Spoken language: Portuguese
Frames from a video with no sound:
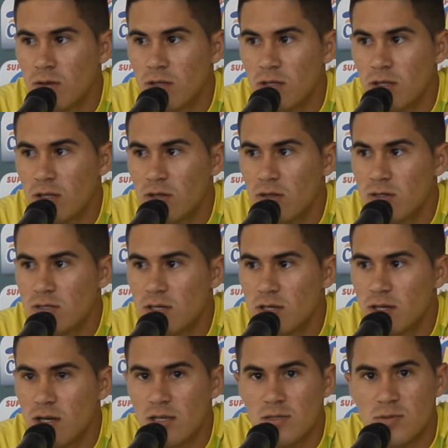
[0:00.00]
dentro da
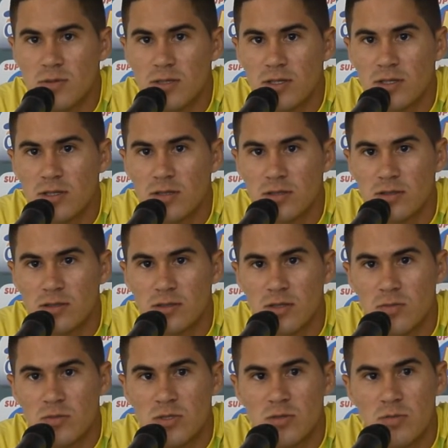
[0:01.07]
nossa casa, porque
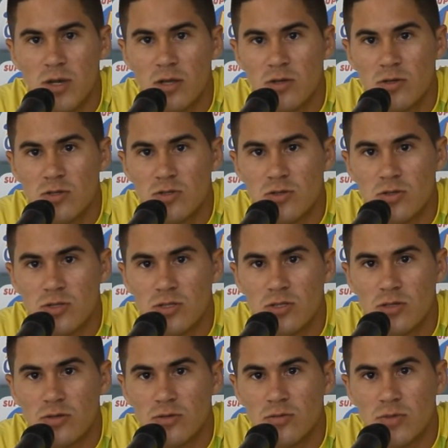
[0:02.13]
estamos em Belo Horizonte,
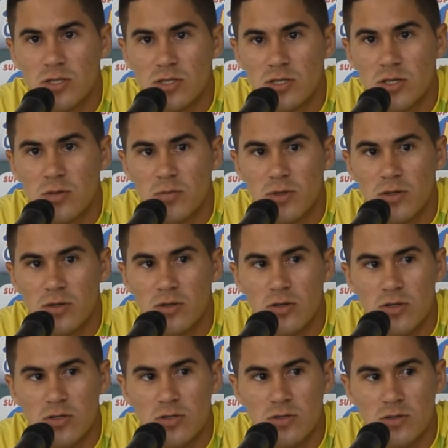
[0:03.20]
então manda de campeonato é
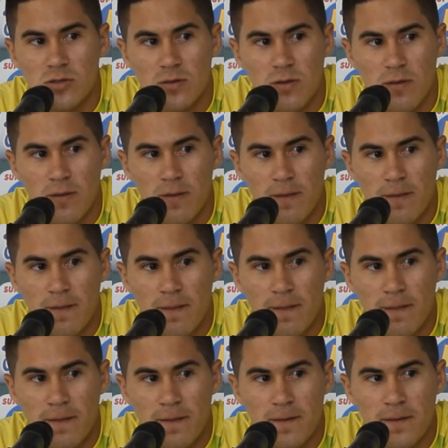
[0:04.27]
nosso.
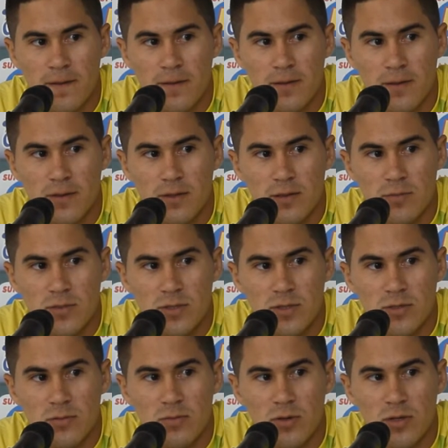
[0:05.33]
E temos
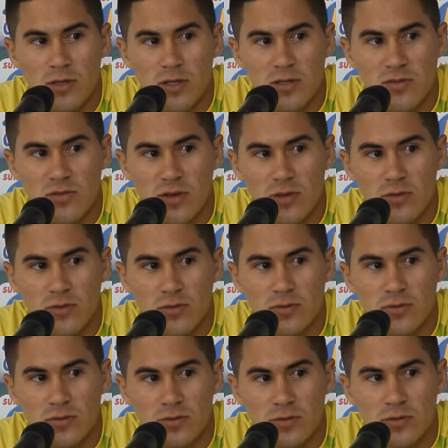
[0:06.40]
que botar esse
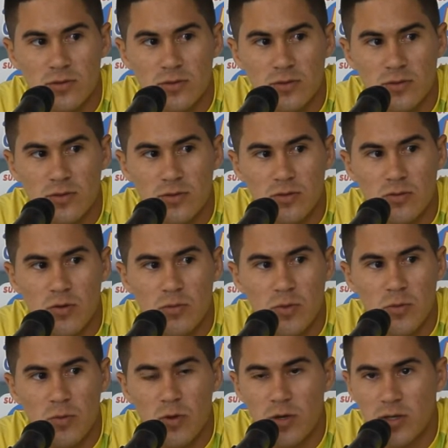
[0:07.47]
fator
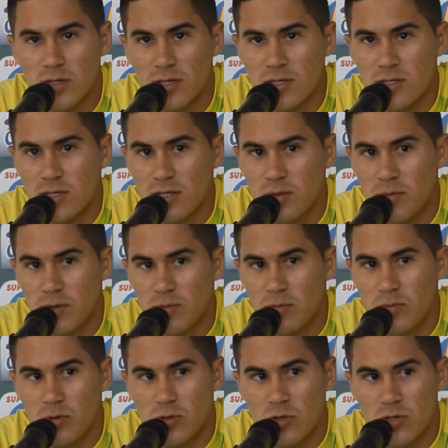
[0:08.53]
como importância né, para
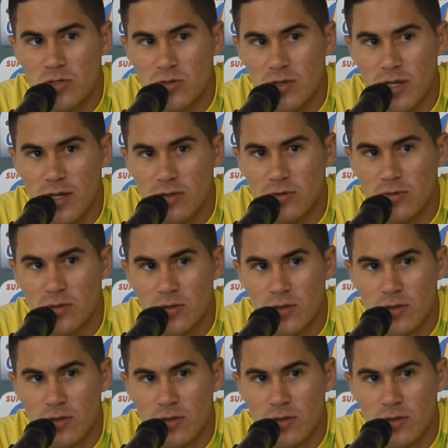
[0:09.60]
o nosso lado.